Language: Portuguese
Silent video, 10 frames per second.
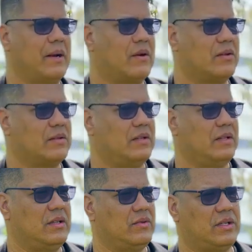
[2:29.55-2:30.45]
Pelo que eu tô
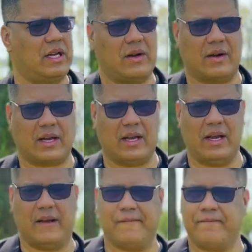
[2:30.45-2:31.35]
sentindo o cheiro
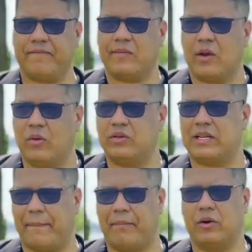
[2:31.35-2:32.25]
aqui, ou o
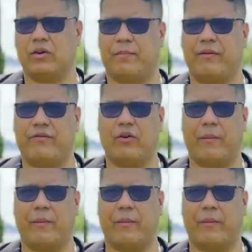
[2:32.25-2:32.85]
sabor do perfume,